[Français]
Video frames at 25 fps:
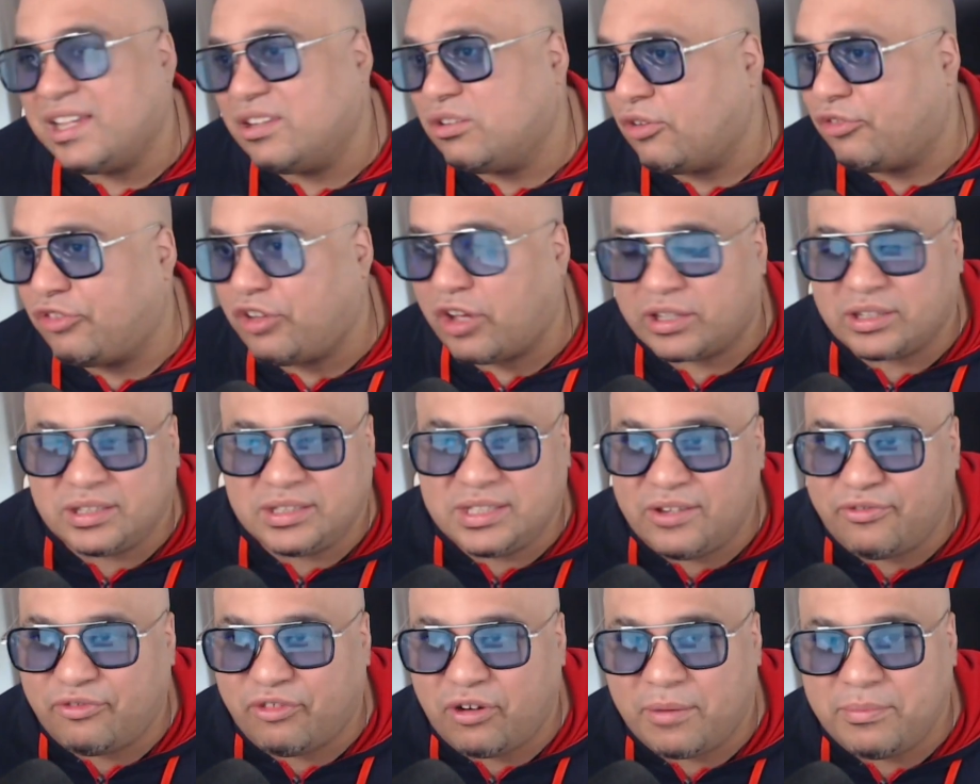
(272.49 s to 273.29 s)
il doit faire
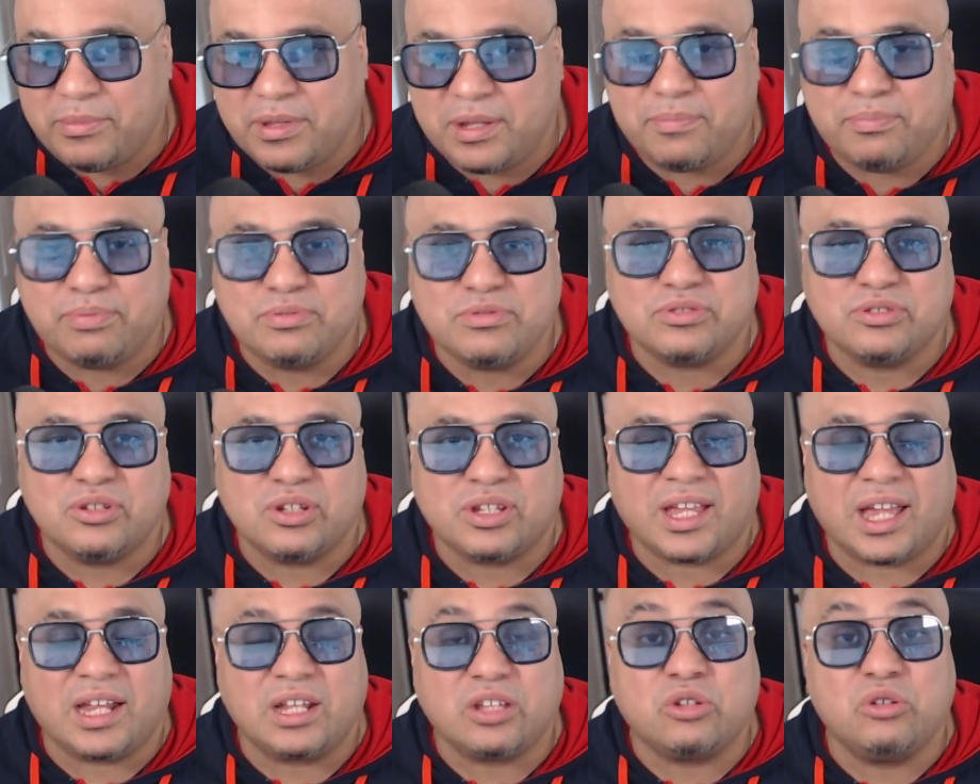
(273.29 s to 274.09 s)
10 fois 1000 plus de
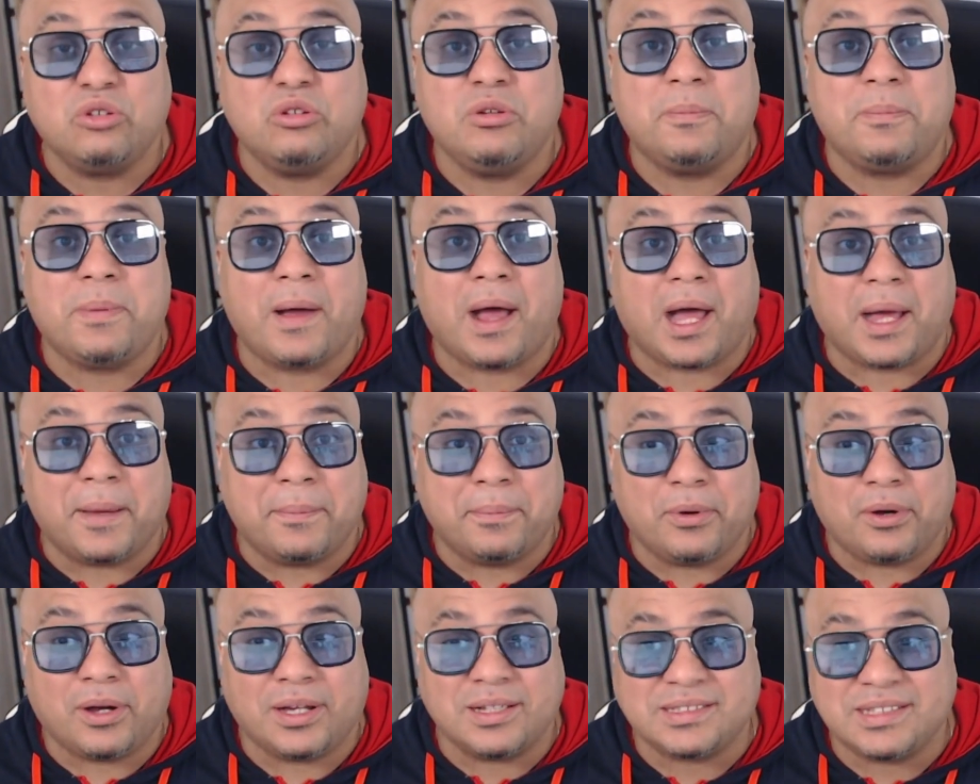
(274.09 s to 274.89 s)
calculs par
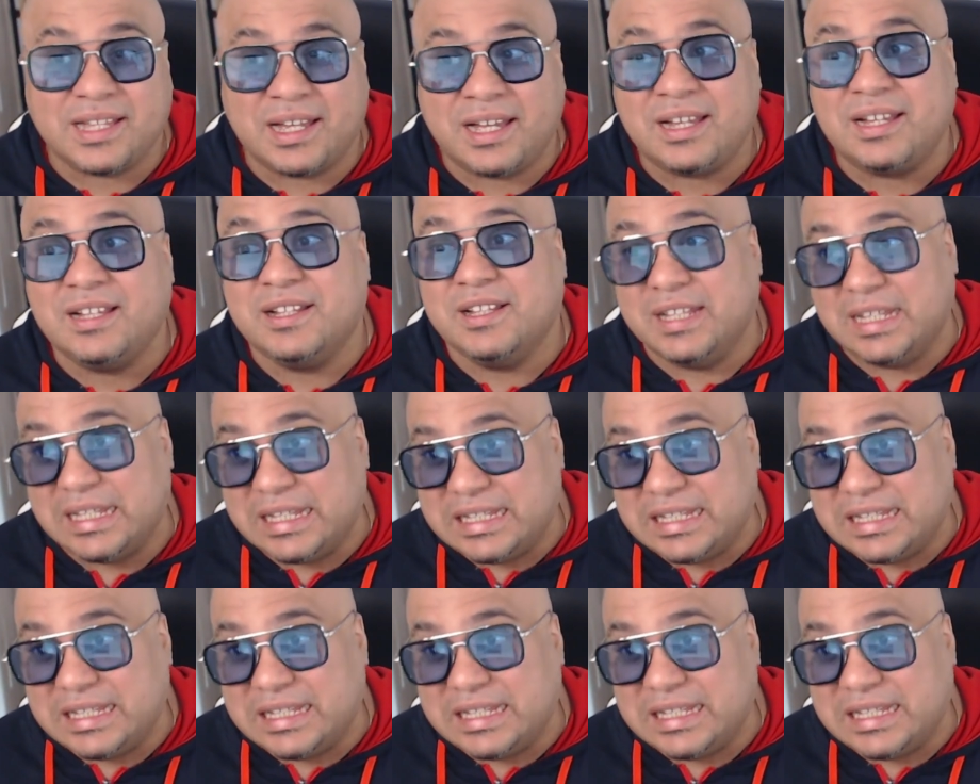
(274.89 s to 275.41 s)
rapport à ça.